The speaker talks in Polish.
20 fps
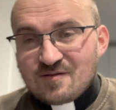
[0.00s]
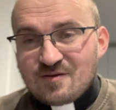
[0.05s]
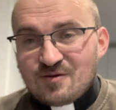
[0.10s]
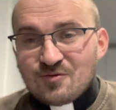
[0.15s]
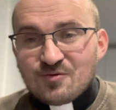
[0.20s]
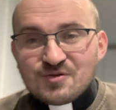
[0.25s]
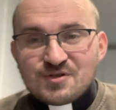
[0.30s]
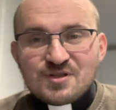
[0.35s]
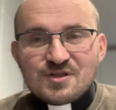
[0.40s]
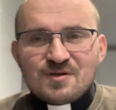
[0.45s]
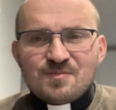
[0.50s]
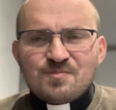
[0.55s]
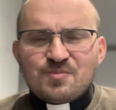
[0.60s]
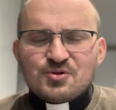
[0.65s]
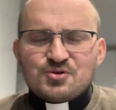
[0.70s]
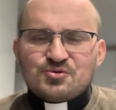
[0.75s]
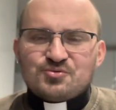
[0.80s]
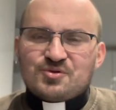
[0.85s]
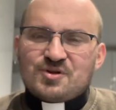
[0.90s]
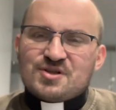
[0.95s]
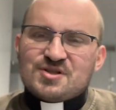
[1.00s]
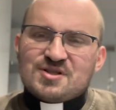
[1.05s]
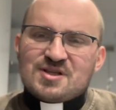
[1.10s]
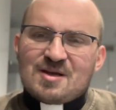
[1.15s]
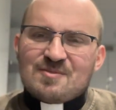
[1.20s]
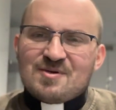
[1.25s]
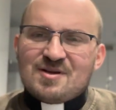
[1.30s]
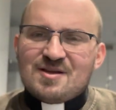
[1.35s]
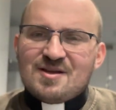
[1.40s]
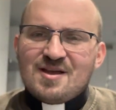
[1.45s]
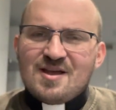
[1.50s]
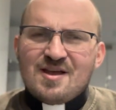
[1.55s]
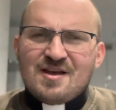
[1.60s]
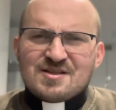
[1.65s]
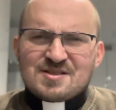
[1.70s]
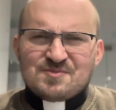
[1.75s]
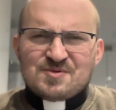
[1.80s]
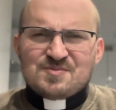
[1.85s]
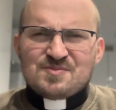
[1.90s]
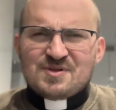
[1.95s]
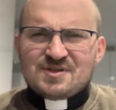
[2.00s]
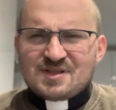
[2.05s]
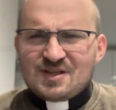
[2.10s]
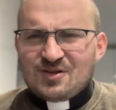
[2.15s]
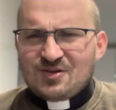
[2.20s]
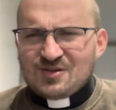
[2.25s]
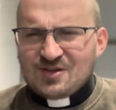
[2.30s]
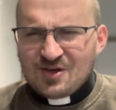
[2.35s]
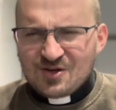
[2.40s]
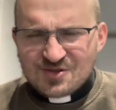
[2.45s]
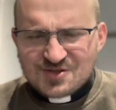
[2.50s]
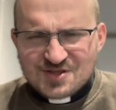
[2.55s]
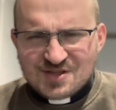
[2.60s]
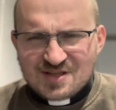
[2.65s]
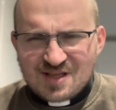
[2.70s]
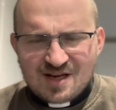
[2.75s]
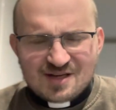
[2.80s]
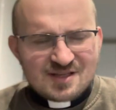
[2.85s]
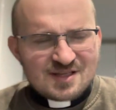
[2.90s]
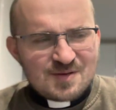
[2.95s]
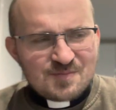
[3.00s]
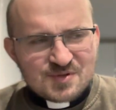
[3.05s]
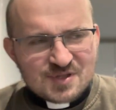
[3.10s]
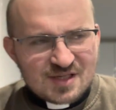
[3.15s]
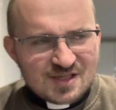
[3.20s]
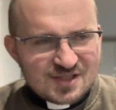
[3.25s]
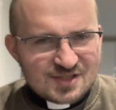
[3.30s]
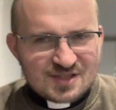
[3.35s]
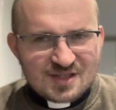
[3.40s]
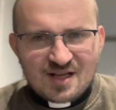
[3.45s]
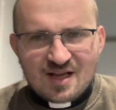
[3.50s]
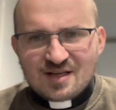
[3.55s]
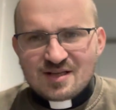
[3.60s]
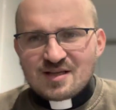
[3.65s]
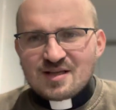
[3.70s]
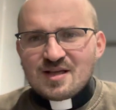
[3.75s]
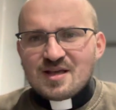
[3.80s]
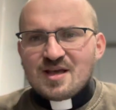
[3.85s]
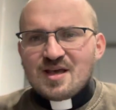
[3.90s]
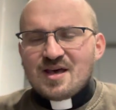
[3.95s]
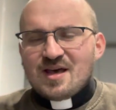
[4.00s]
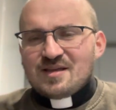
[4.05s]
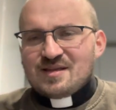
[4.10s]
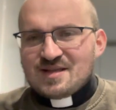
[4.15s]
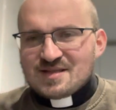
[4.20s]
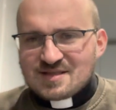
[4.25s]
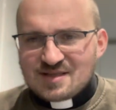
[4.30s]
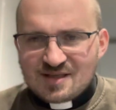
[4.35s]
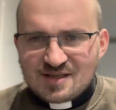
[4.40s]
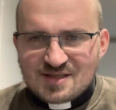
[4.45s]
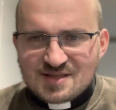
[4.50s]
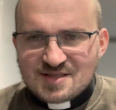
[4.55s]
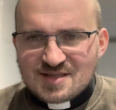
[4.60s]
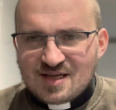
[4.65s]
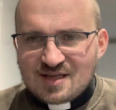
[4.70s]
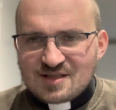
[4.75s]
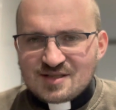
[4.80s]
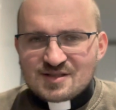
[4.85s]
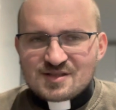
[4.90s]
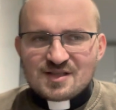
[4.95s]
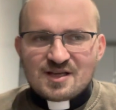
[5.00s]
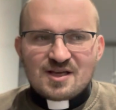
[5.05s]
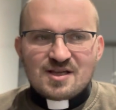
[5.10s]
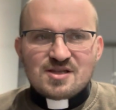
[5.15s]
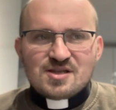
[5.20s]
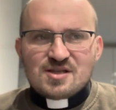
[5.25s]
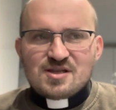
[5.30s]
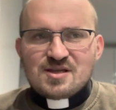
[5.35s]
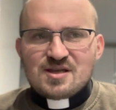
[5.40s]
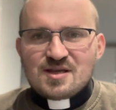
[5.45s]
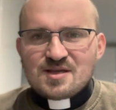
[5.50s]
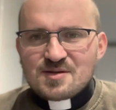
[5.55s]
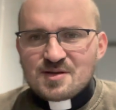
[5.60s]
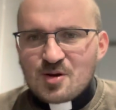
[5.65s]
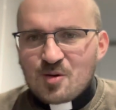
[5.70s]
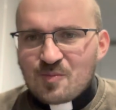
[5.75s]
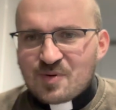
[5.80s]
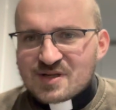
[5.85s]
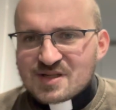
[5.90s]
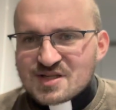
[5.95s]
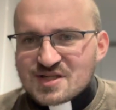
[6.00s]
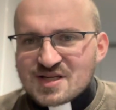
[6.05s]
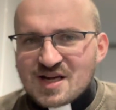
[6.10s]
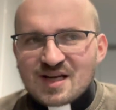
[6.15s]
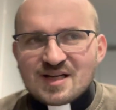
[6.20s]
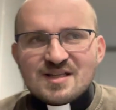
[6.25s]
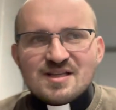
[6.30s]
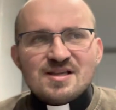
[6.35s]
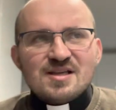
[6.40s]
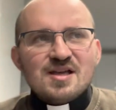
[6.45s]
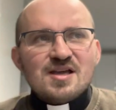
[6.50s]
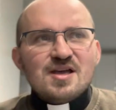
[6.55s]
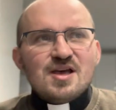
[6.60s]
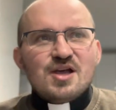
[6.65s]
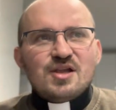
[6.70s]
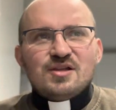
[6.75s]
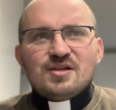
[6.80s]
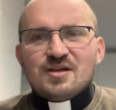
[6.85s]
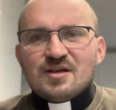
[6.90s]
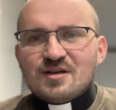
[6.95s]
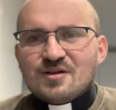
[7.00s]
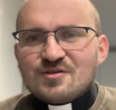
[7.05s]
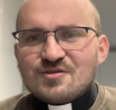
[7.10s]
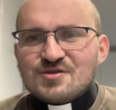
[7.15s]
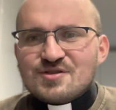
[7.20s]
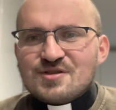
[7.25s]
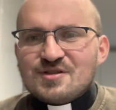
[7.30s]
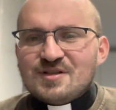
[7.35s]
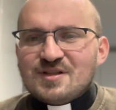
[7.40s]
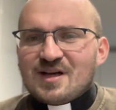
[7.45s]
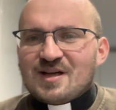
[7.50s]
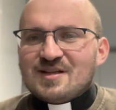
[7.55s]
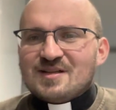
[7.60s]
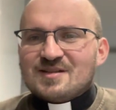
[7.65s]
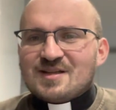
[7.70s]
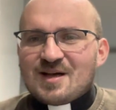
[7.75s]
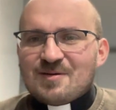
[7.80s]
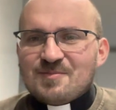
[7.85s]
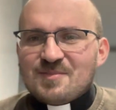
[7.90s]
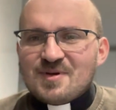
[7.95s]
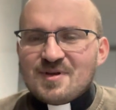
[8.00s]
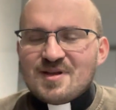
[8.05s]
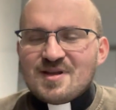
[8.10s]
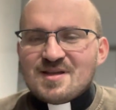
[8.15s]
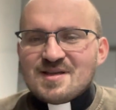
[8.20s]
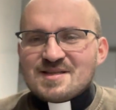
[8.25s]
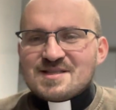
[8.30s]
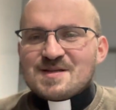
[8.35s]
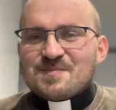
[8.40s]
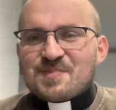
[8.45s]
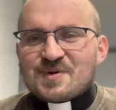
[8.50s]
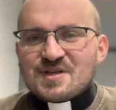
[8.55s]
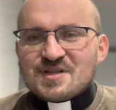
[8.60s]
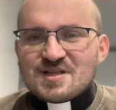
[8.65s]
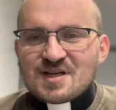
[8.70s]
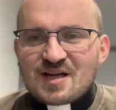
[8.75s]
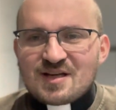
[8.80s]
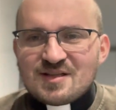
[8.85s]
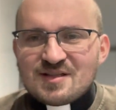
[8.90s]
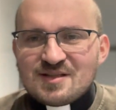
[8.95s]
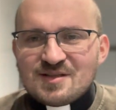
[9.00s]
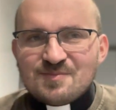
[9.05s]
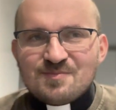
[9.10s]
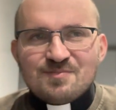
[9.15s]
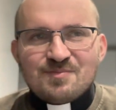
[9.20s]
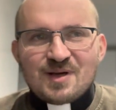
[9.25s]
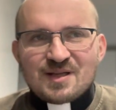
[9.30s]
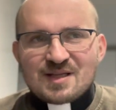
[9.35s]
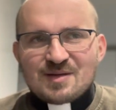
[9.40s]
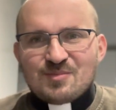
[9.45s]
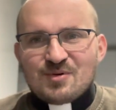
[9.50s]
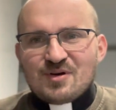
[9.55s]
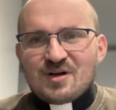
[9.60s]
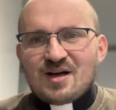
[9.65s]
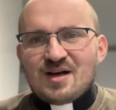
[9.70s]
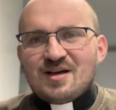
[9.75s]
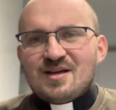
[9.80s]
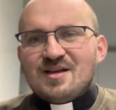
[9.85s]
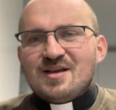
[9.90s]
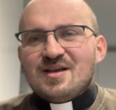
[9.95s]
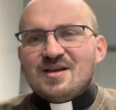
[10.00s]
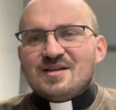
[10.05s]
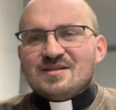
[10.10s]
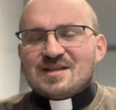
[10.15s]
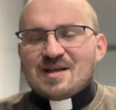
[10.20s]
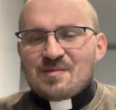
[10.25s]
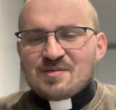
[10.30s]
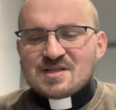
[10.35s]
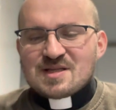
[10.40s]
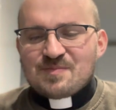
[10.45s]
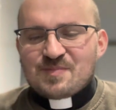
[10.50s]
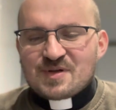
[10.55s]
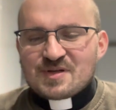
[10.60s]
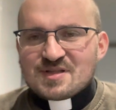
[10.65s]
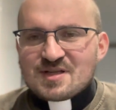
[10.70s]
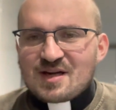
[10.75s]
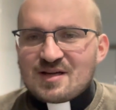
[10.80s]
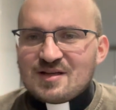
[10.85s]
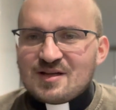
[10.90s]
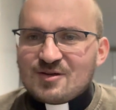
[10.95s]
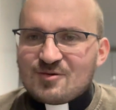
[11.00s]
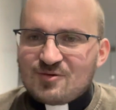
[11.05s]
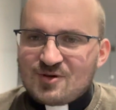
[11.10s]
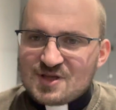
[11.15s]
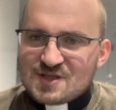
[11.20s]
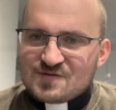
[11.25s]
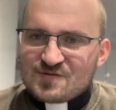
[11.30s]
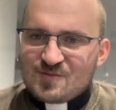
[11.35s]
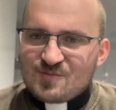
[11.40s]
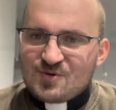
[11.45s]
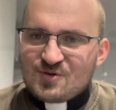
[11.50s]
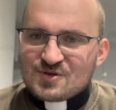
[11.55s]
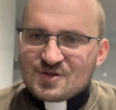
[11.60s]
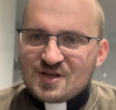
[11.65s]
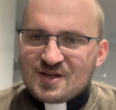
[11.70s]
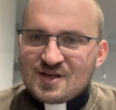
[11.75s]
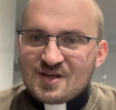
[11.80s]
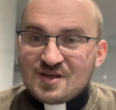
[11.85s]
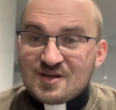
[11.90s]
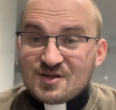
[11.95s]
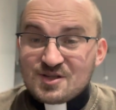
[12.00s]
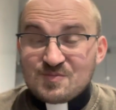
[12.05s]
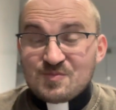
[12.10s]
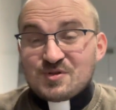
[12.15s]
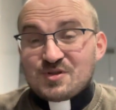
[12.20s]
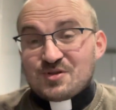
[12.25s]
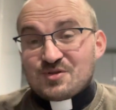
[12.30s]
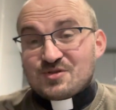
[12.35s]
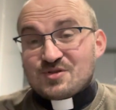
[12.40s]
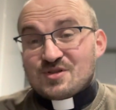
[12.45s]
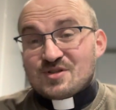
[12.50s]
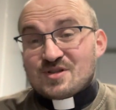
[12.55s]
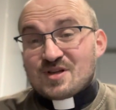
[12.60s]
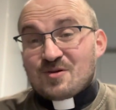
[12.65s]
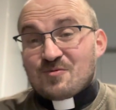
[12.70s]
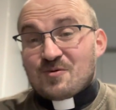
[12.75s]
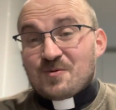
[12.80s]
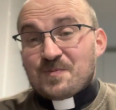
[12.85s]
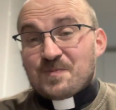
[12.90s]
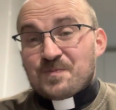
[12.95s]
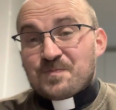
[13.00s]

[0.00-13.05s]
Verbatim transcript: ludzi, pośród których żyjemy, żebyśmy tego nie oceniali, nie przekreślali, nie zniechęcali, zniechęcali się, nie obrażali, nie gorszyli, ale tam zapraszali Pana Boga, tam zapraszali Królestwo Boże, żeby się rozszerzało.